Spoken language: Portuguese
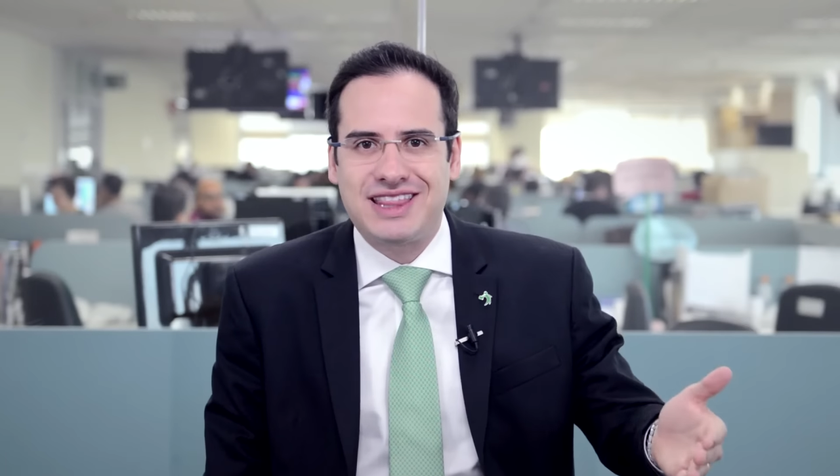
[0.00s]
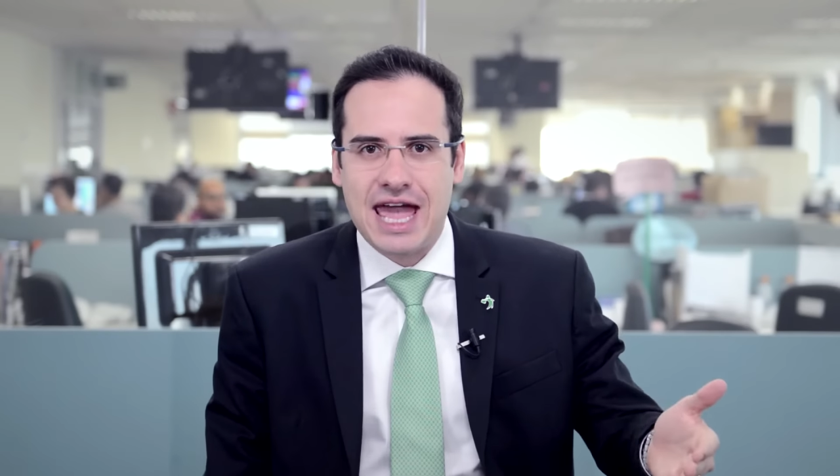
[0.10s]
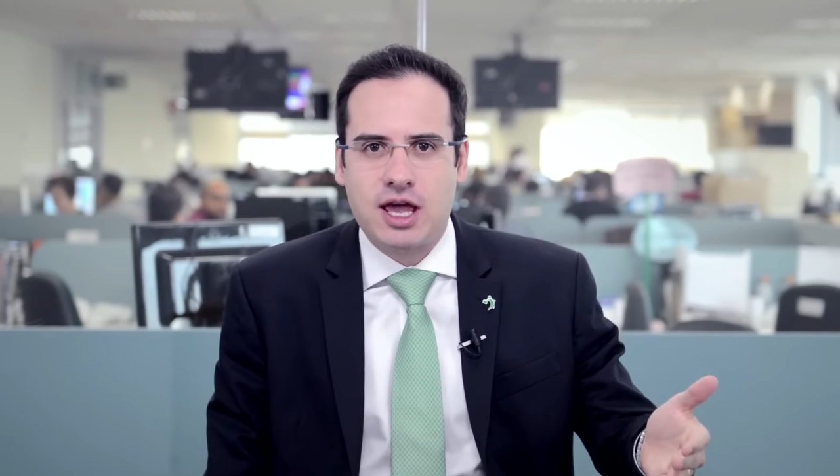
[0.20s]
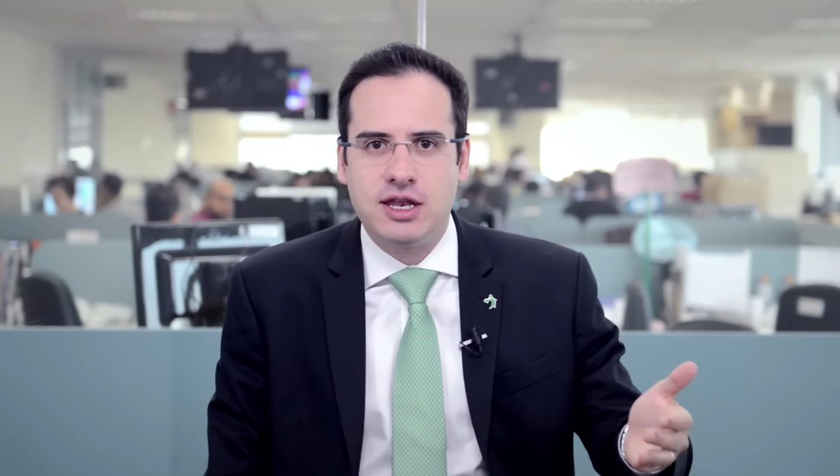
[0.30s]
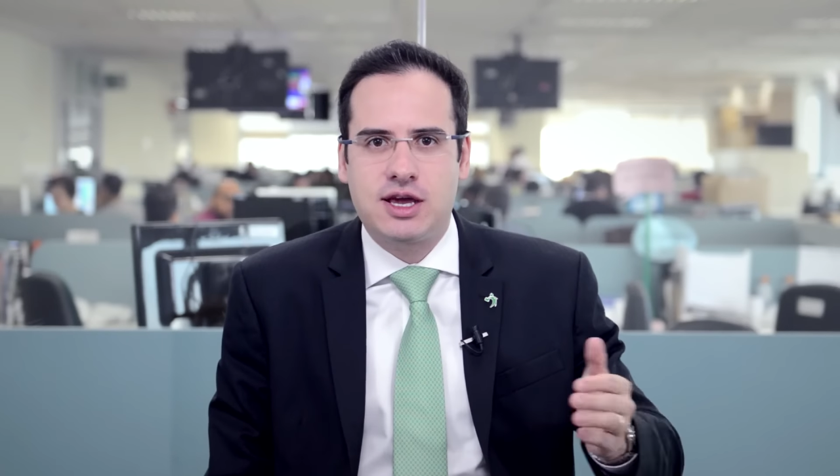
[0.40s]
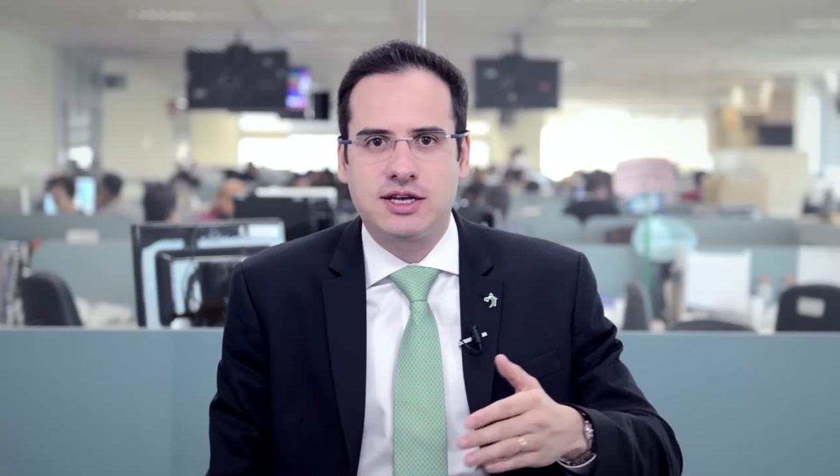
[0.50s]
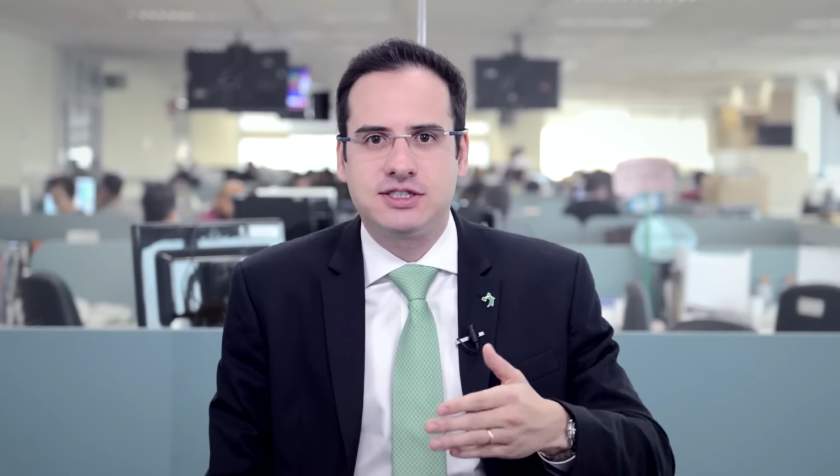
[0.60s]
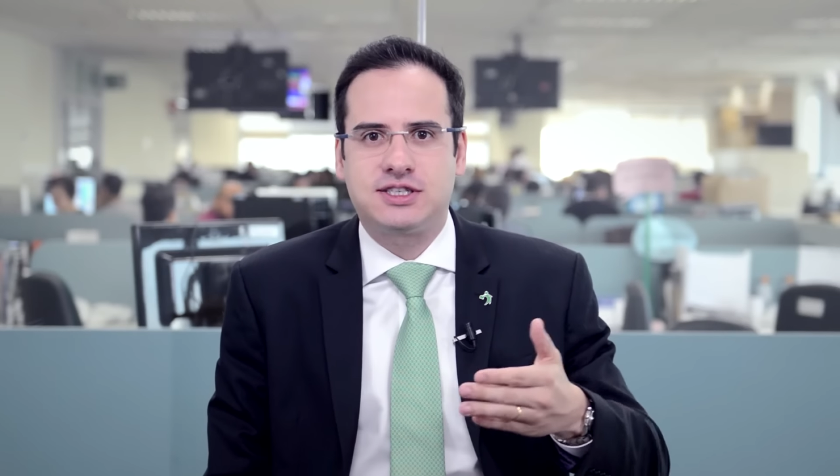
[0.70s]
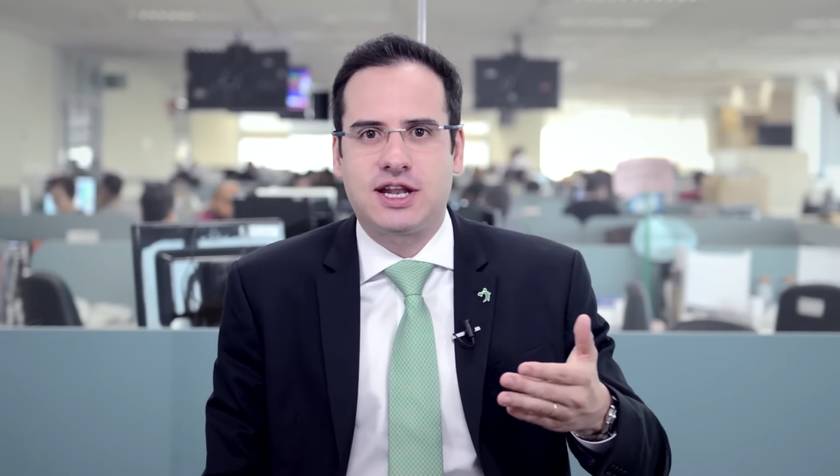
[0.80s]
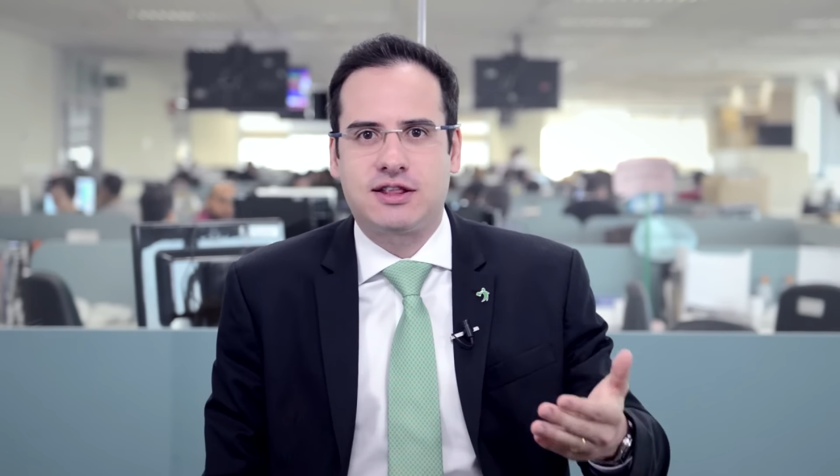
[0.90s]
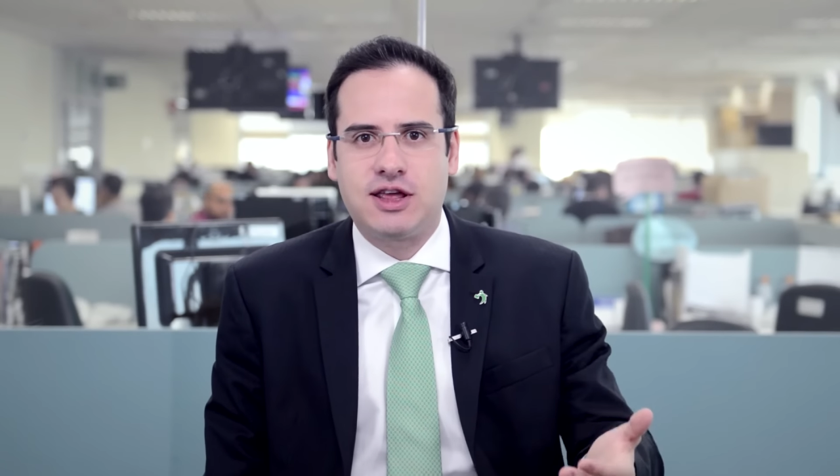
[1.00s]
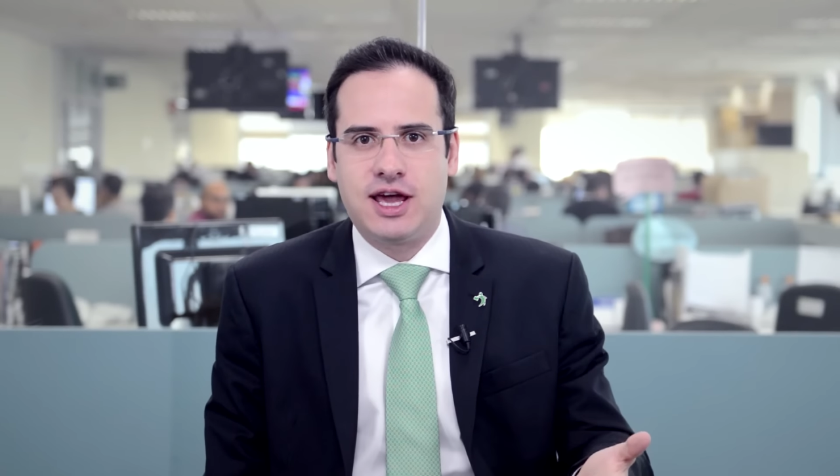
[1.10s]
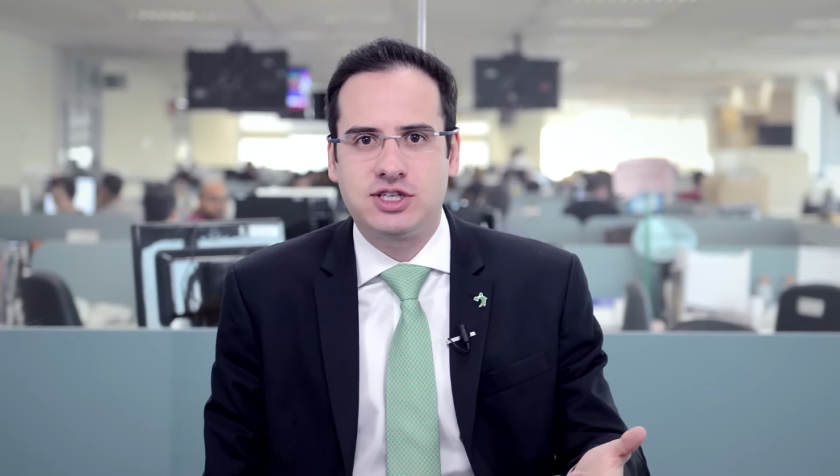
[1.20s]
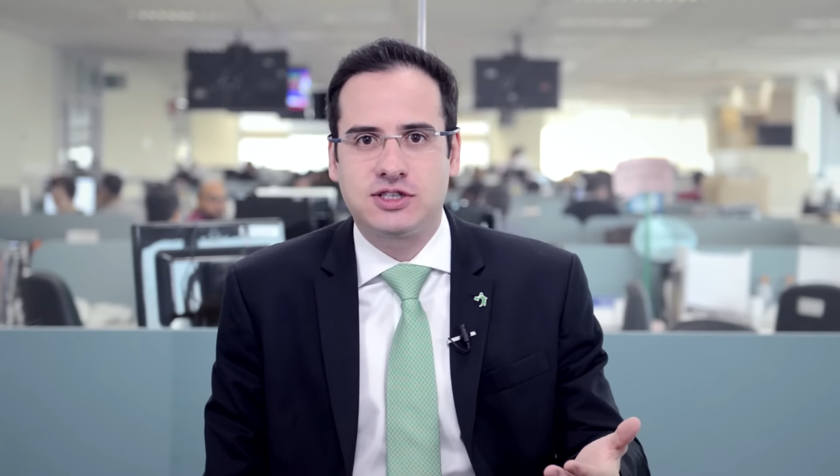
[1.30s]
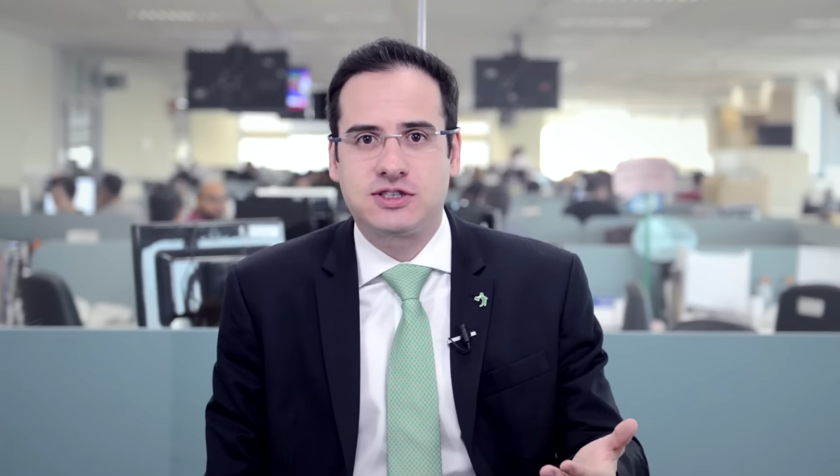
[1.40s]
técnicas e
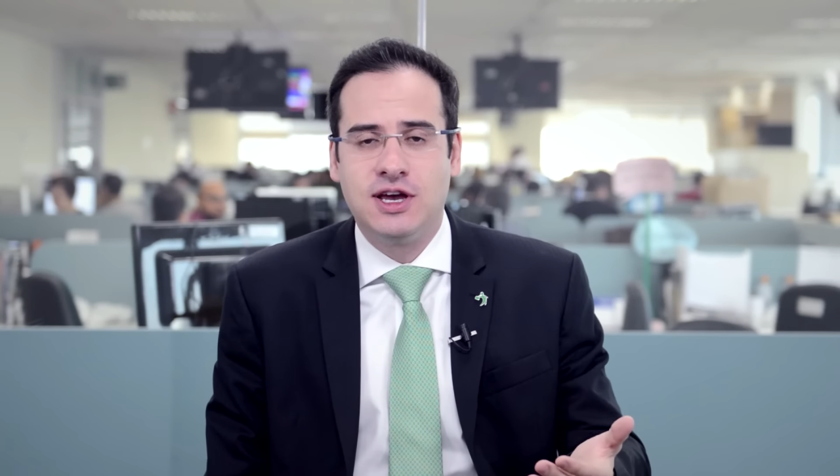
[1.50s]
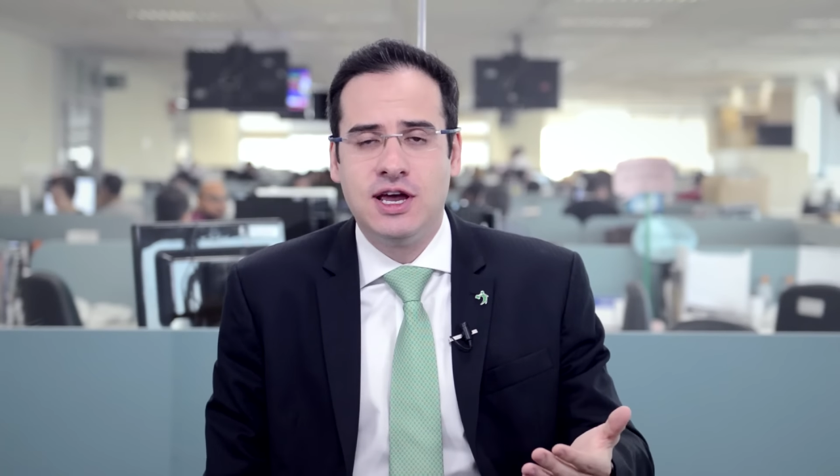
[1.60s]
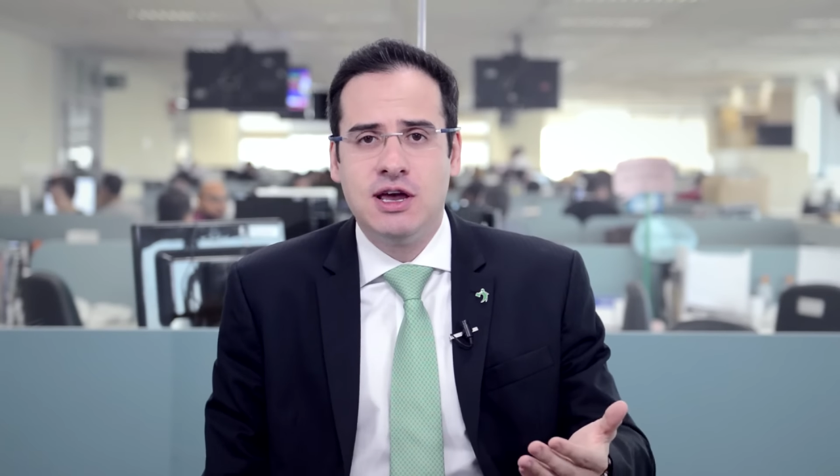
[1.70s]
estratégias